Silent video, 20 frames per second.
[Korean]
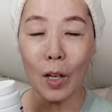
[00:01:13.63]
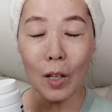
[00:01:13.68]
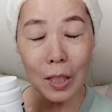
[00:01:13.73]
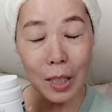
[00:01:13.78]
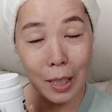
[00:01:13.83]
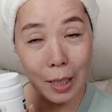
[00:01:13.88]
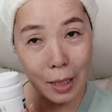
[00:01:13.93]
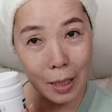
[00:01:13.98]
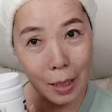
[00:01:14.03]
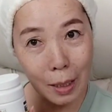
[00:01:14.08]

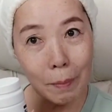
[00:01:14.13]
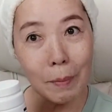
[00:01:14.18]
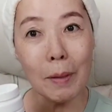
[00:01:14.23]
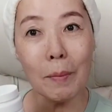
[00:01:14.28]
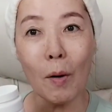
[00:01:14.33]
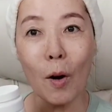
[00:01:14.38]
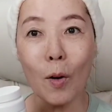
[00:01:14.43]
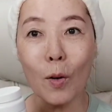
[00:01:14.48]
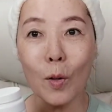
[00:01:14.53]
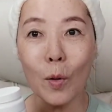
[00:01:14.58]

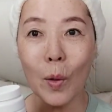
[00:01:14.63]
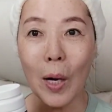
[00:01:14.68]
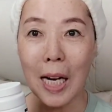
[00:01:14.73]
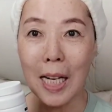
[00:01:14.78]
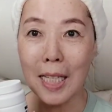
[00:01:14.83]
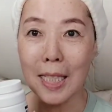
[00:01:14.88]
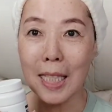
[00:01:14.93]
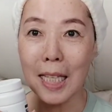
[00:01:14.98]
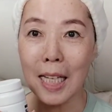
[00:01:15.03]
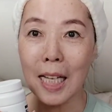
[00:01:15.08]
열심히 먹고
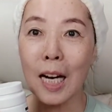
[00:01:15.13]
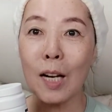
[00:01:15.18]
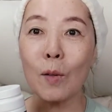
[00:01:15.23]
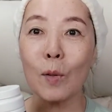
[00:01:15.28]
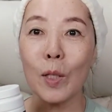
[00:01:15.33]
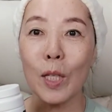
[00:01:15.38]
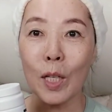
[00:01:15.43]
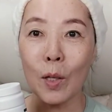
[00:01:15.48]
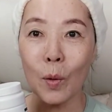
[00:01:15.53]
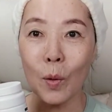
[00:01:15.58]
관리
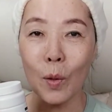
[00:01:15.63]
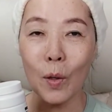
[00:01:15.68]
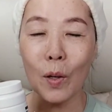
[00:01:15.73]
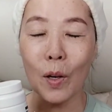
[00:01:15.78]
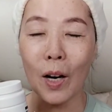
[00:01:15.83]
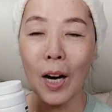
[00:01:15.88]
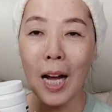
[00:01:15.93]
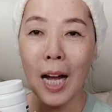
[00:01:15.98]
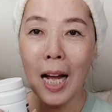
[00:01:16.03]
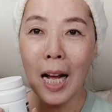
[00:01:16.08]
잘하고
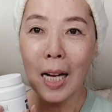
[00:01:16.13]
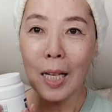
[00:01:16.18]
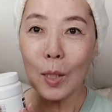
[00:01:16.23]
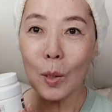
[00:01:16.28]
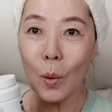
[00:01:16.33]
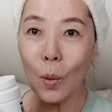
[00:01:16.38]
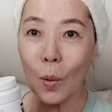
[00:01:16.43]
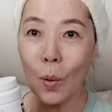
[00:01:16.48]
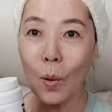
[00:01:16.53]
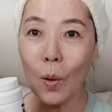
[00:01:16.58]
있고,
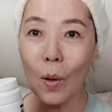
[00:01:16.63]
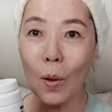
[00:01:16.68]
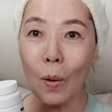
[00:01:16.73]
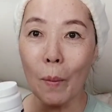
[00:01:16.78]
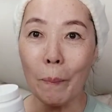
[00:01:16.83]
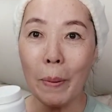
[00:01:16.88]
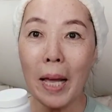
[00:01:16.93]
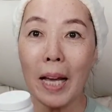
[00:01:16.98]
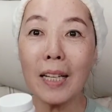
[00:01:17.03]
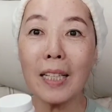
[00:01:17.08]

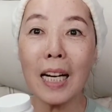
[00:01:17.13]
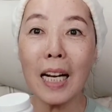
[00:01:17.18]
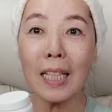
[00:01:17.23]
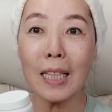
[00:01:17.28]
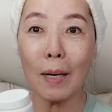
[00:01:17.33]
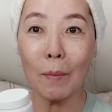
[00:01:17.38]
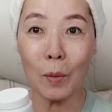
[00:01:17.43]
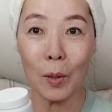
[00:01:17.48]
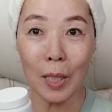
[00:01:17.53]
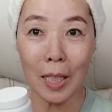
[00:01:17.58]
또 팩을
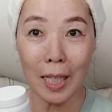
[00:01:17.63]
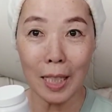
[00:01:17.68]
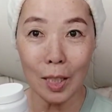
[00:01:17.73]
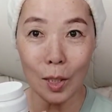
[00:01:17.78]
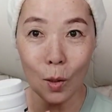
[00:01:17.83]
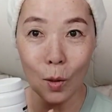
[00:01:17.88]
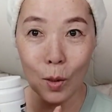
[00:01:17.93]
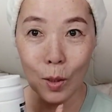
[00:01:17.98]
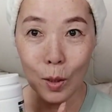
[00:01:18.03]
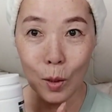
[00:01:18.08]
하다 보니까
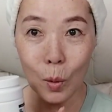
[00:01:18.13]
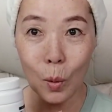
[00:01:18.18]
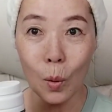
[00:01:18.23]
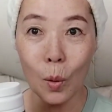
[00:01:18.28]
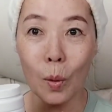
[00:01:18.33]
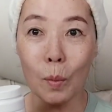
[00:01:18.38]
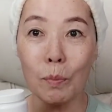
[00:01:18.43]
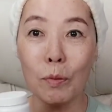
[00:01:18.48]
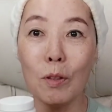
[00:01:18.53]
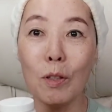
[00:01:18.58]
저는
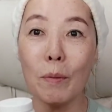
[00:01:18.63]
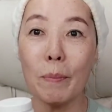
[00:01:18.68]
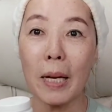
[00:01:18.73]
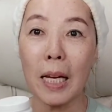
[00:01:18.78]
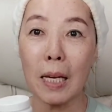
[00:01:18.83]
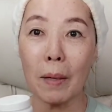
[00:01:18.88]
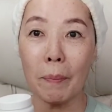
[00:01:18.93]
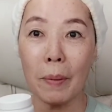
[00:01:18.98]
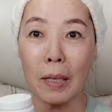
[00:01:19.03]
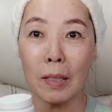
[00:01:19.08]
또
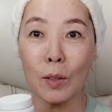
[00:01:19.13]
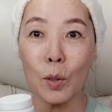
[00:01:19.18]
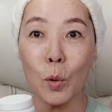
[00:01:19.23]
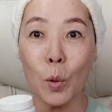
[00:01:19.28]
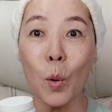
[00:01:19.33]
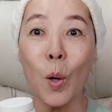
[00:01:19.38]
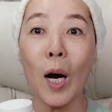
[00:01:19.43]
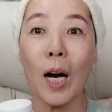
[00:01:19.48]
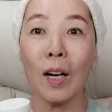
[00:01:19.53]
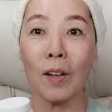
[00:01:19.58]
블루베리 팩을
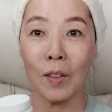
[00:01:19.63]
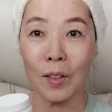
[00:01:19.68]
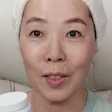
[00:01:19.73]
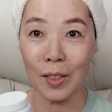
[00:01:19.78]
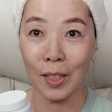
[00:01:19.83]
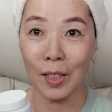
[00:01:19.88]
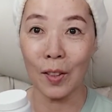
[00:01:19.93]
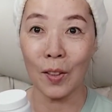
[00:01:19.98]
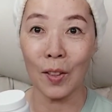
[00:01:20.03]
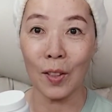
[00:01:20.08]

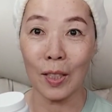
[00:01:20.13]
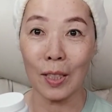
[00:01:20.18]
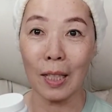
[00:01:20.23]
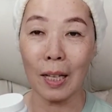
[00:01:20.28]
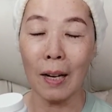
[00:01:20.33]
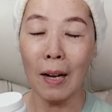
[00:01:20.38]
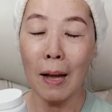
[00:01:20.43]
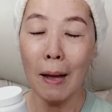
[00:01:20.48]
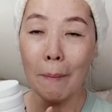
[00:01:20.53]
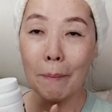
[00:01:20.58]
좋아하거든요.
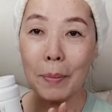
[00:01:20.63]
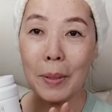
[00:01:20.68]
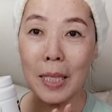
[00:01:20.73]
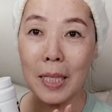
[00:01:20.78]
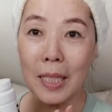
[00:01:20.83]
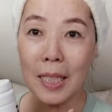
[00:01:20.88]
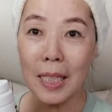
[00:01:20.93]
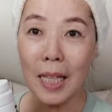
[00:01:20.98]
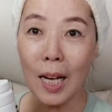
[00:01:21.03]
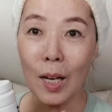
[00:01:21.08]
근데
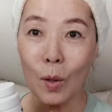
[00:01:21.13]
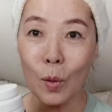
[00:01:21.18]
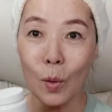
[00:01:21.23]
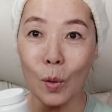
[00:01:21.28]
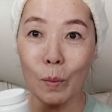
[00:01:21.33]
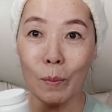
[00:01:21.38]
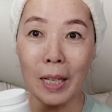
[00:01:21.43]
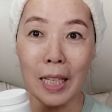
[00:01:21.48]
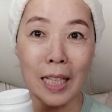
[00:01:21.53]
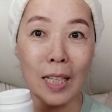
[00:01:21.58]

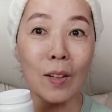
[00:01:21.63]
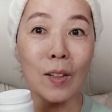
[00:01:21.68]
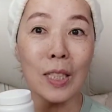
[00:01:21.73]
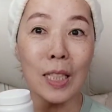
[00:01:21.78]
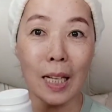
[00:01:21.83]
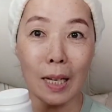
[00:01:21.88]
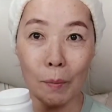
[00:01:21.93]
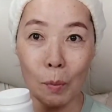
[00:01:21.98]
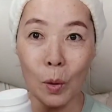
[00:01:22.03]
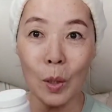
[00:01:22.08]
비싸고 막
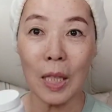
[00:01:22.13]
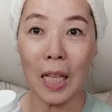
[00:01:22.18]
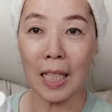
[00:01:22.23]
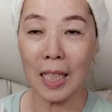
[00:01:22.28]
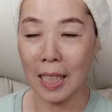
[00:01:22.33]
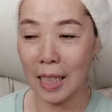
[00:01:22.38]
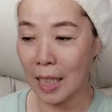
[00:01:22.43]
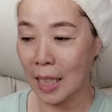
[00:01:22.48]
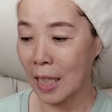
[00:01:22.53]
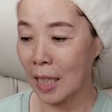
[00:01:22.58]
이러니까
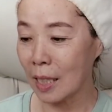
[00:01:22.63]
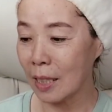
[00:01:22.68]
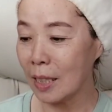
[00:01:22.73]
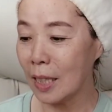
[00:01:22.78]
못했지.